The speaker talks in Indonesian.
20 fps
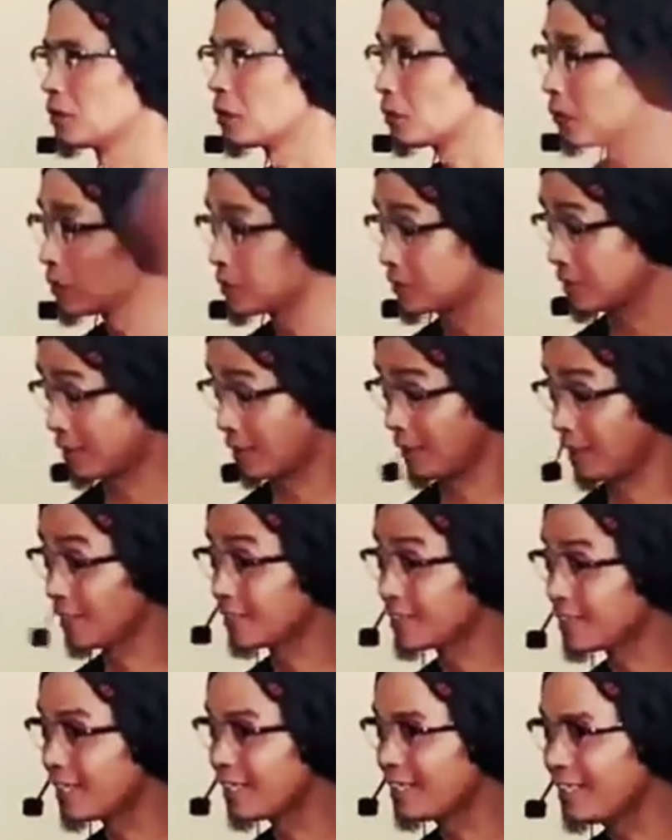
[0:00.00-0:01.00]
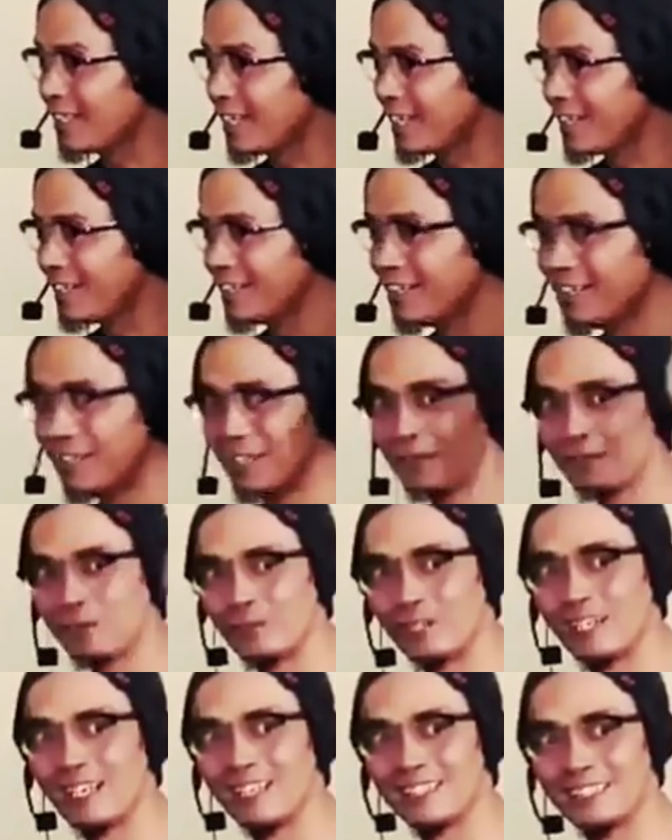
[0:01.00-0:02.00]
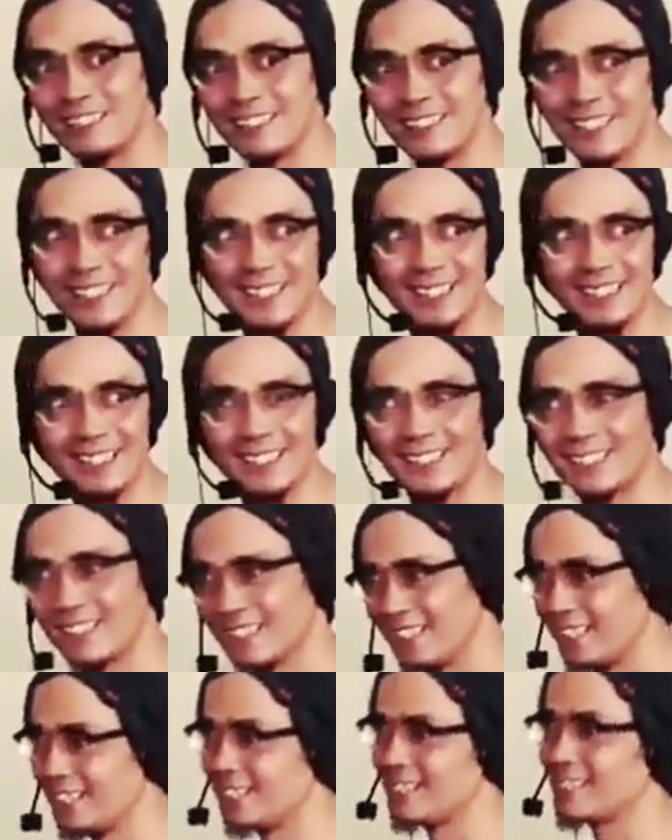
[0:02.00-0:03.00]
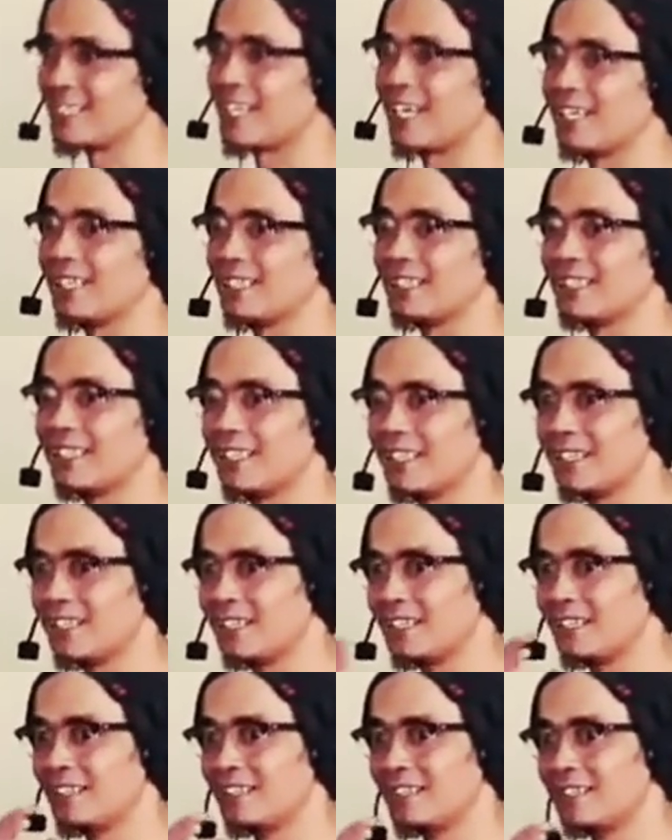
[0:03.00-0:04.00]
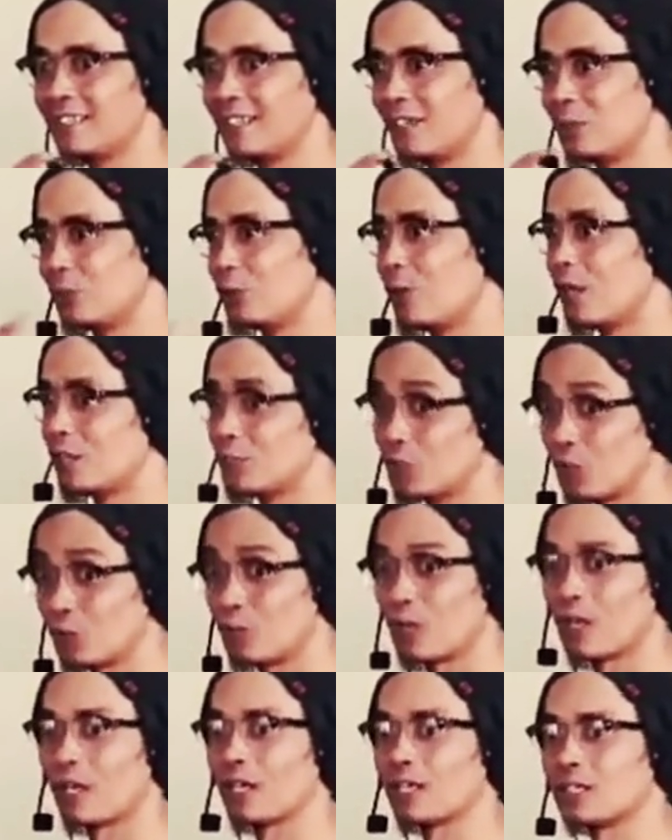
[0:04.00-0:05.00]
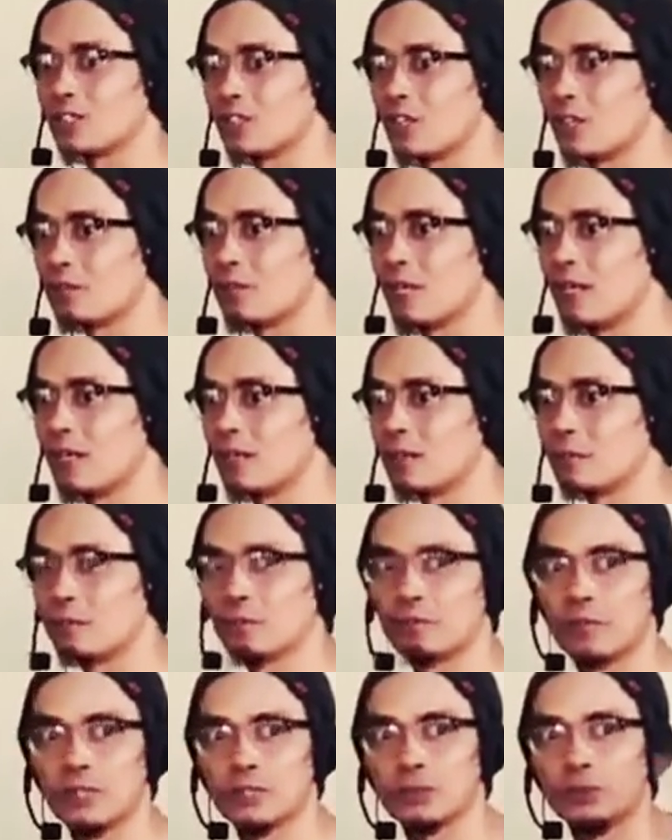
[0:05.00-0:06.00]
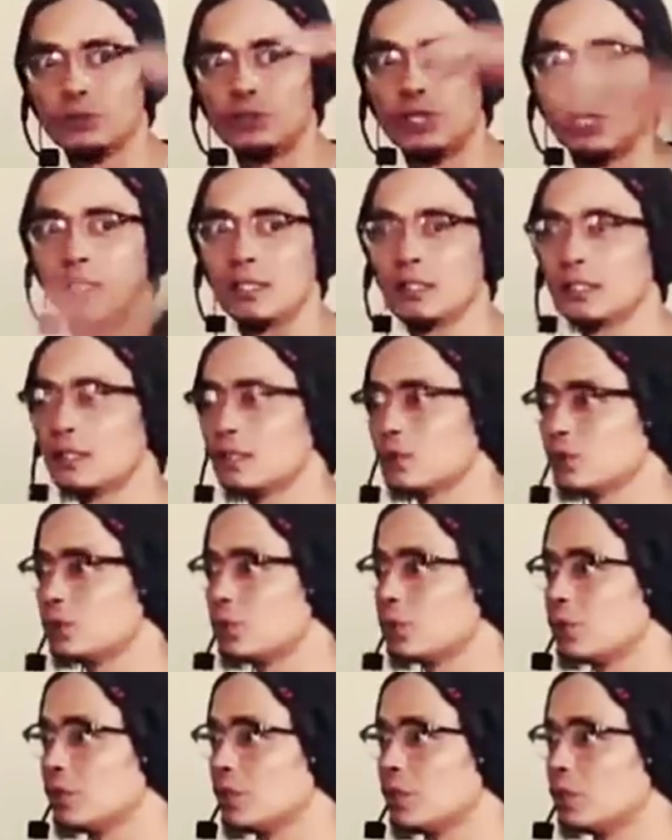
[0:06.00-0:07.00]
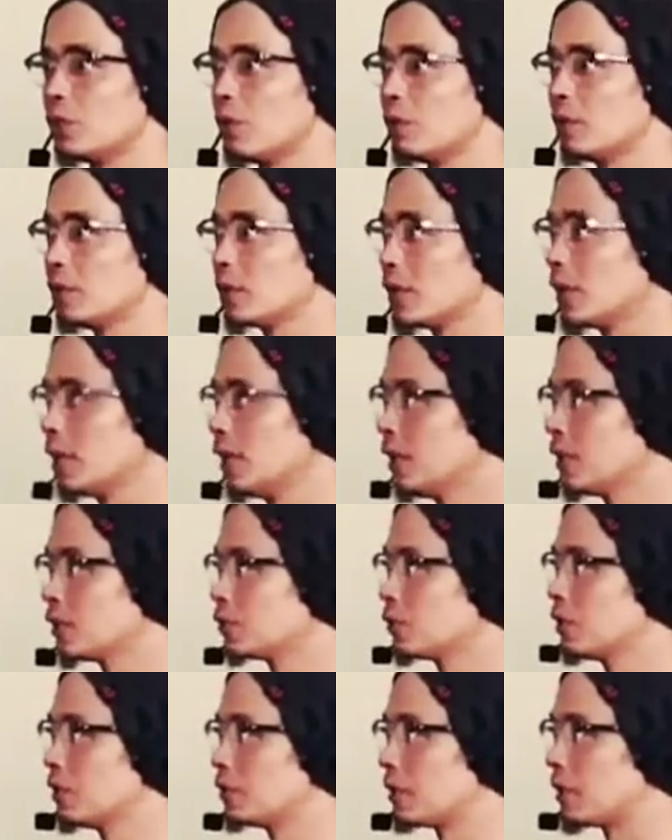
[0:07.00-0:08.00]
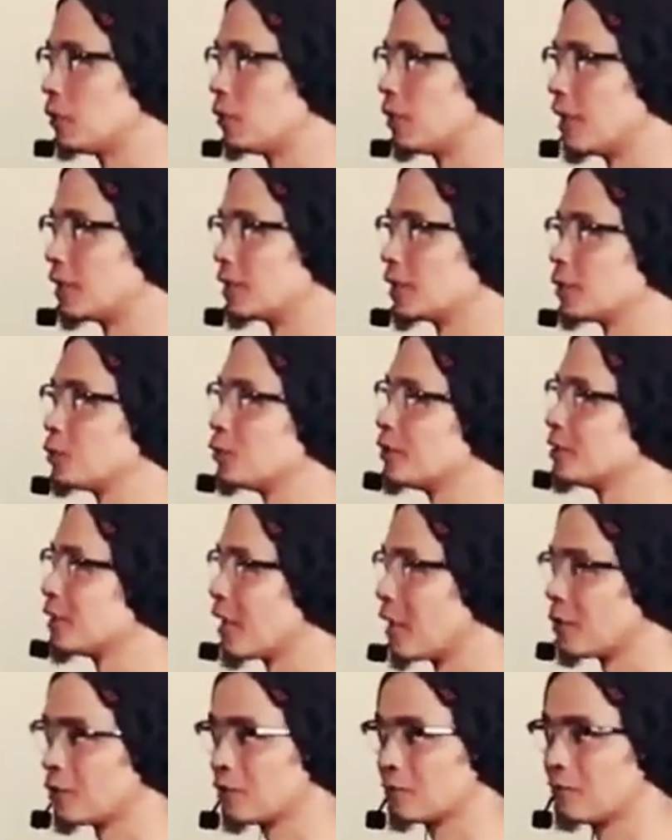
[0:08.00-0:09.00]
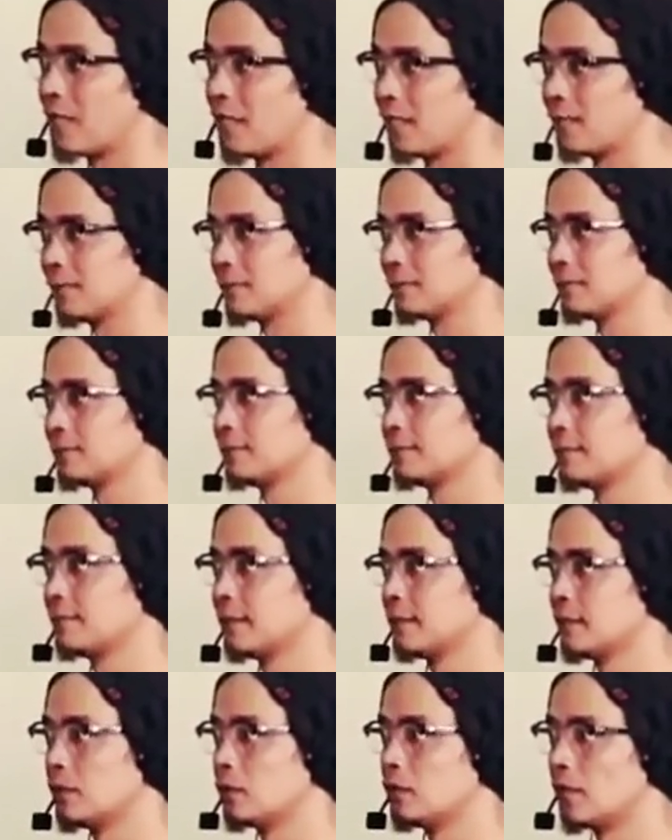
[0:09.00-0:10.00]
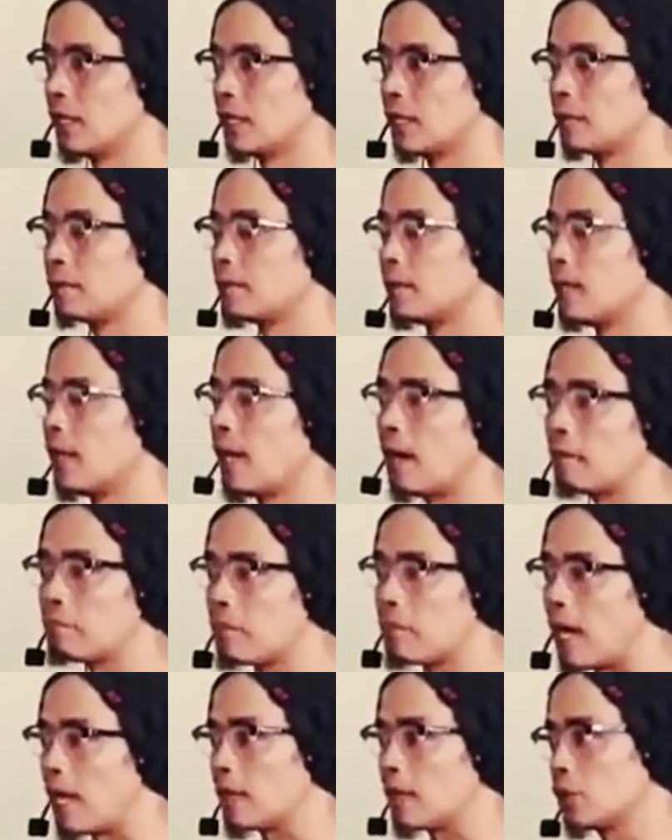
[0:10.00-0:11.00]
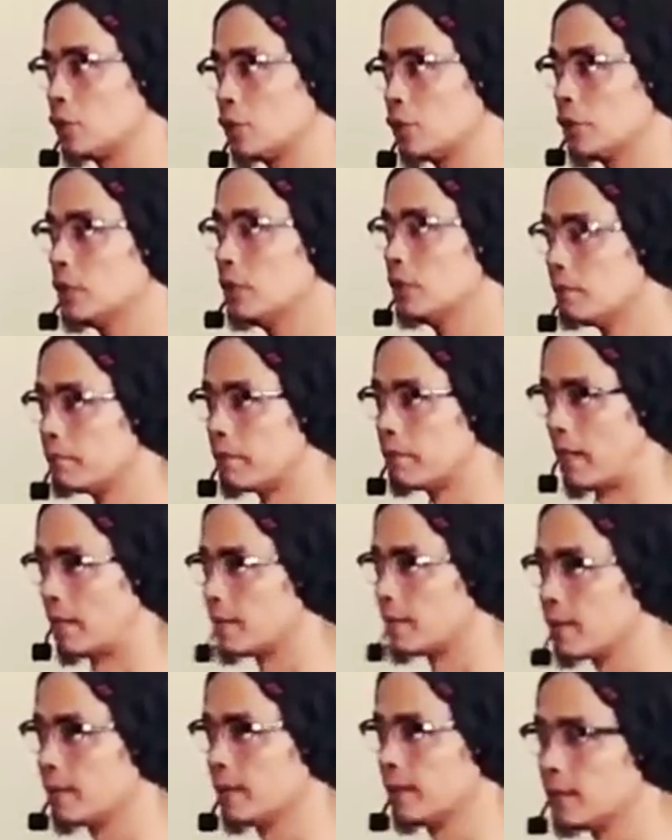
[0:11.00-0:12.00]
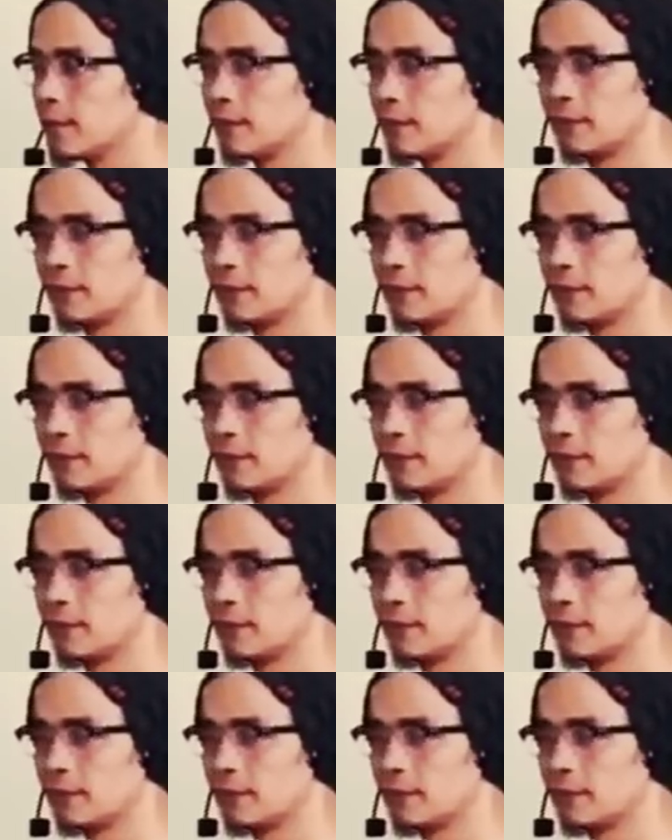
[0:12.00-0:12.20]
cuma sering kejadian mun ngaji kan kieu style teh. Anu ngantur marak sorban pas hujan tinu turun tinu mobil teh nu di payungan teh nu di salorban orang nama ada apa atuh lempang we